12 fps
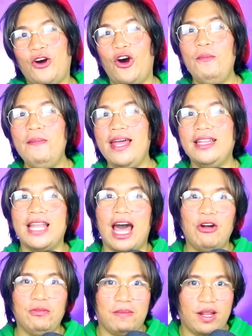comment
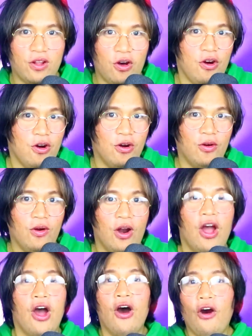down below
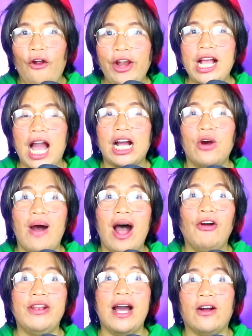or
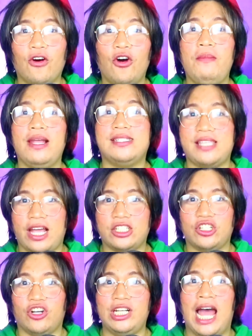gagawa ko ng comment
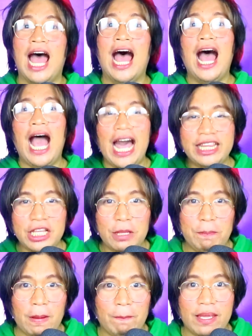section at
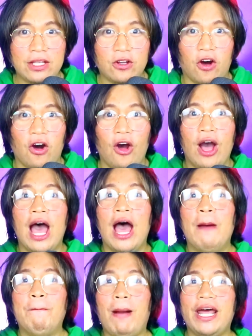ipipin ko
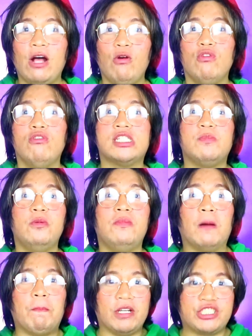para kung gusto
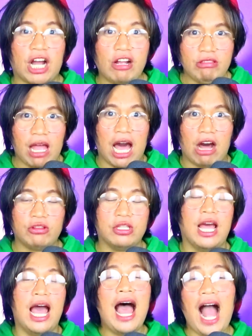mo
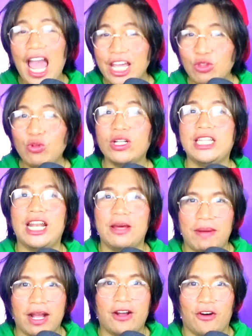magpa-shoutout, ay doon ka na
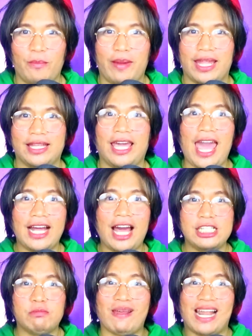lang mag-comment. Kaya
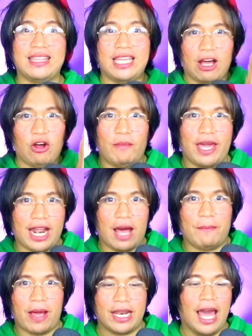guys, para hindi ako
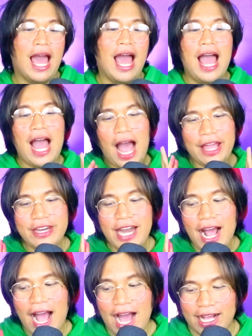mahirapan.
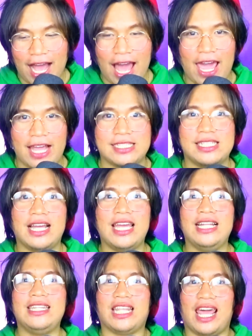Ayun na nga guys,
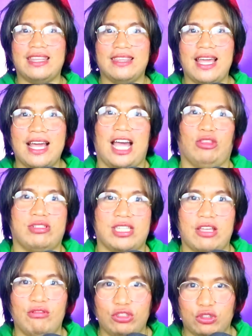naging trending nga to
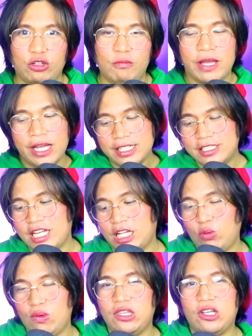sa YouTube,
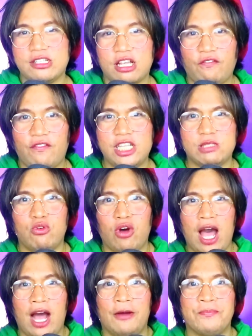sa Twitter, sa
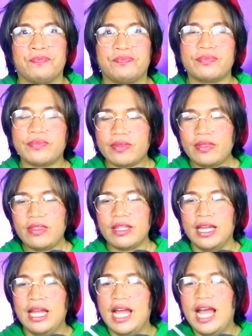Facebook ang
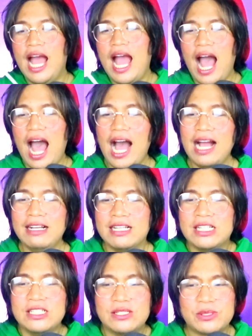ang
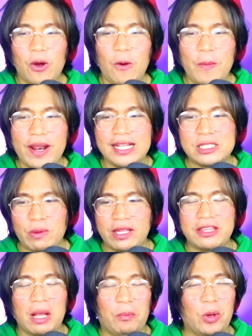sobrang
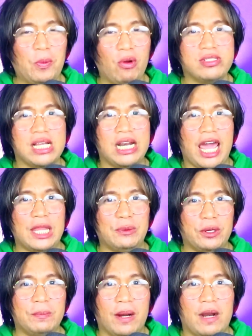sweet na proposal ni
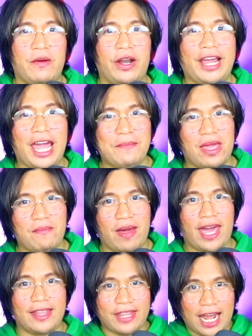Edward Barber kay
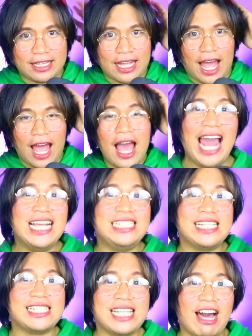Mema Entrata. Dahil
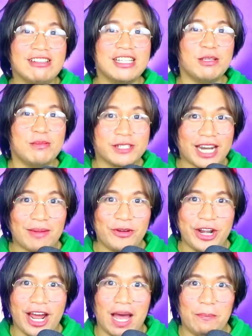6,000
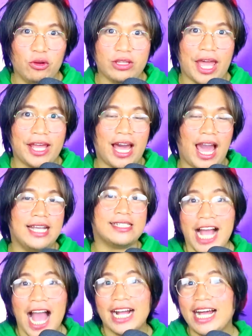subscriber na nga po tayo guys.
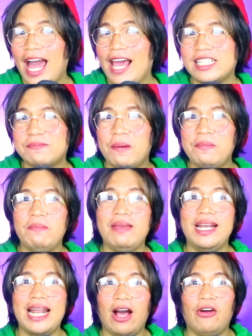Yun nga guys,
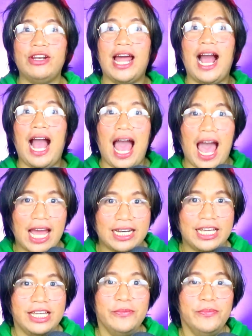mamimili ako ng
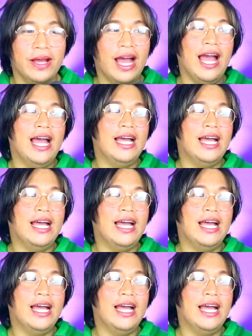anim